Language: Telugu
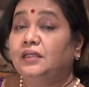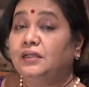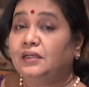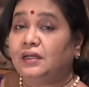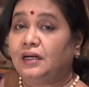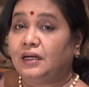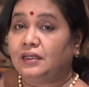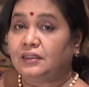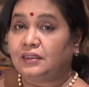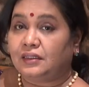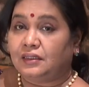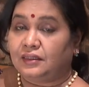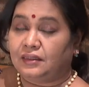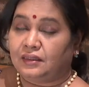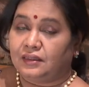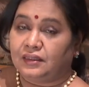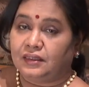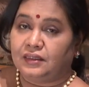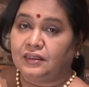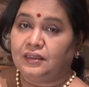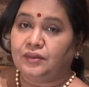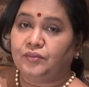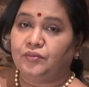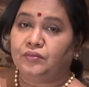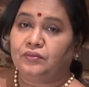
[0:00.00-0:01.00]

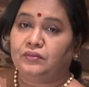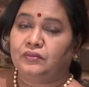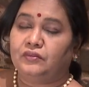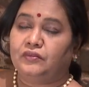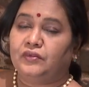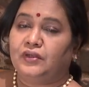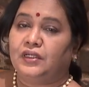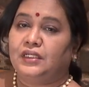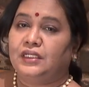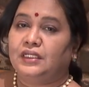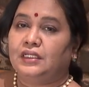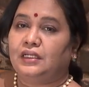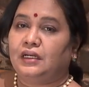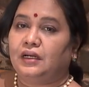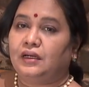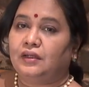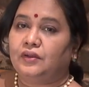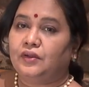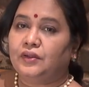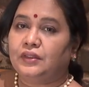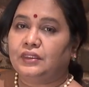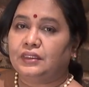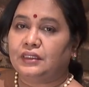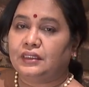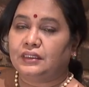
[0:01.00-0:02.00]
నాణాలని వాటి
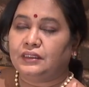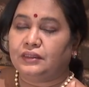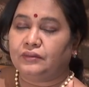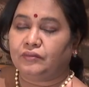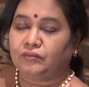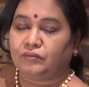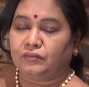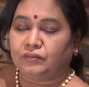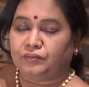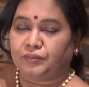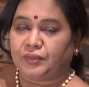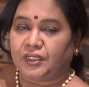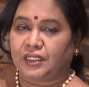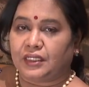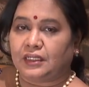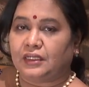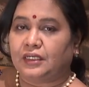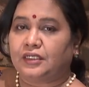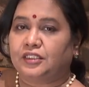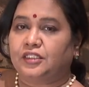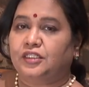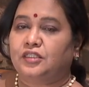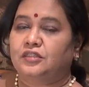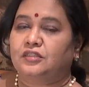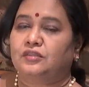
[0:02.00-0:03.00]
ఆరోగ్యాన్ని
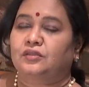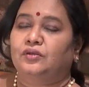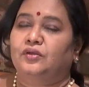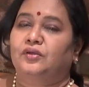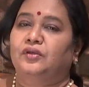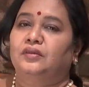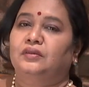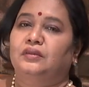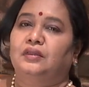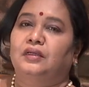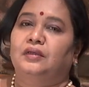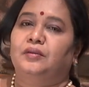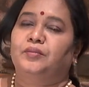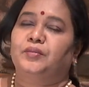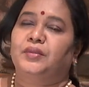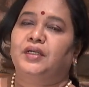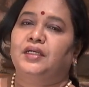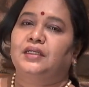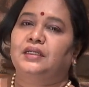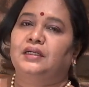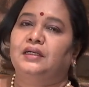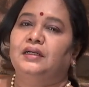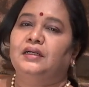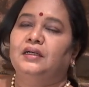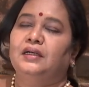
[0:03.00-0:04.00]
పరిరక్షిస్తుంది
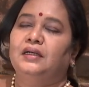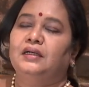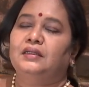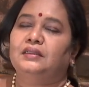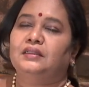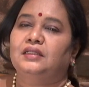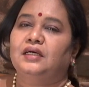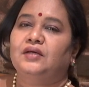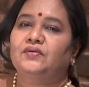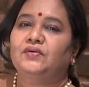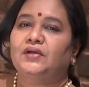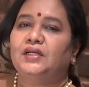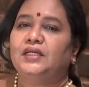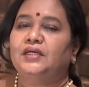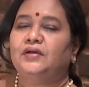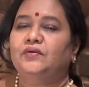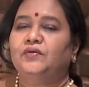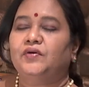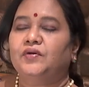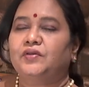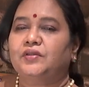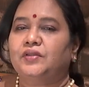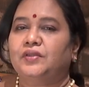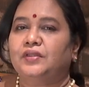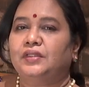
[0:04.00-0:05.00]
అనమాట దానివల్ల
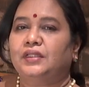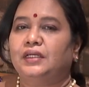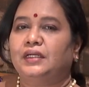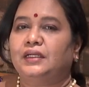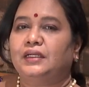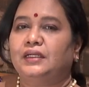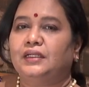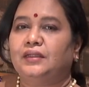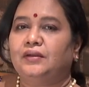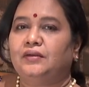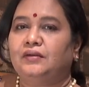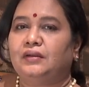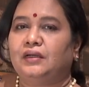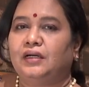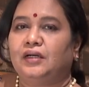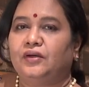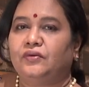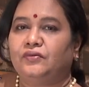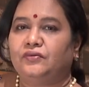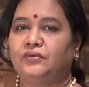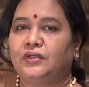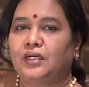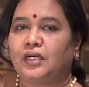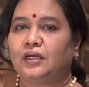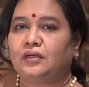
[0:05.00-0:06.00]
ఏమవుతుందంటే ఆ
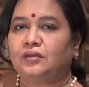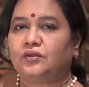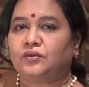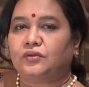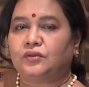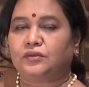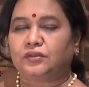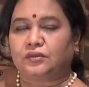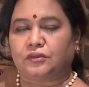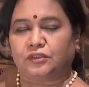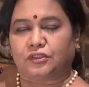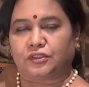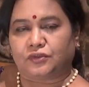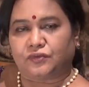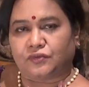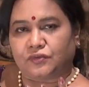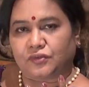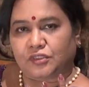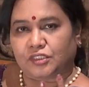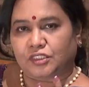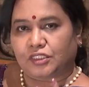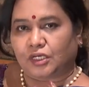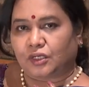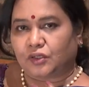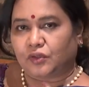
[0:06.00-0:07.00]
వ్యాకోచం
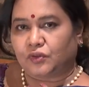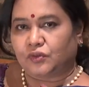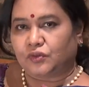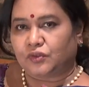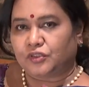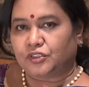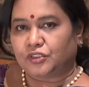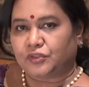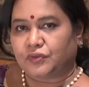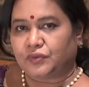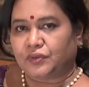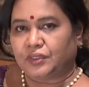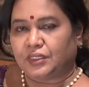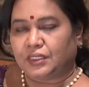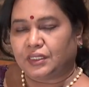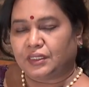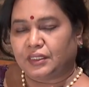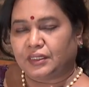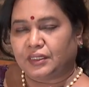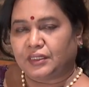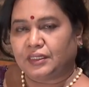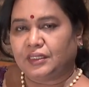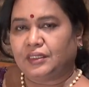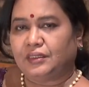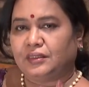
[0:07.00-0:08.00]
సంకోచం
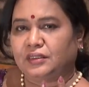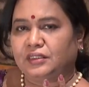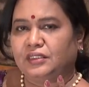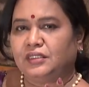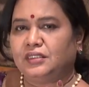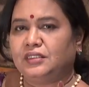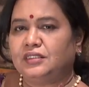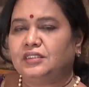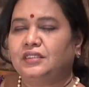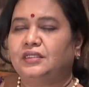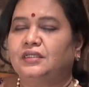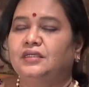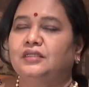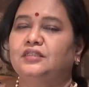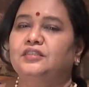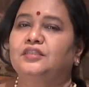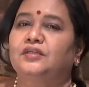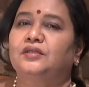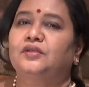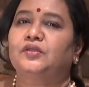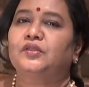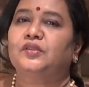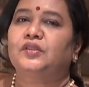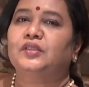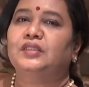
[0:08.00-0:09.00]
అనేది ఈజీగా
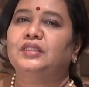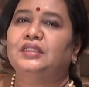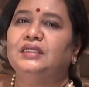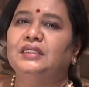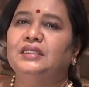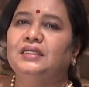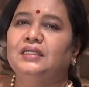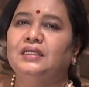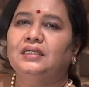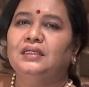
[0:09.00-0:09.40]
జరుగుతుంది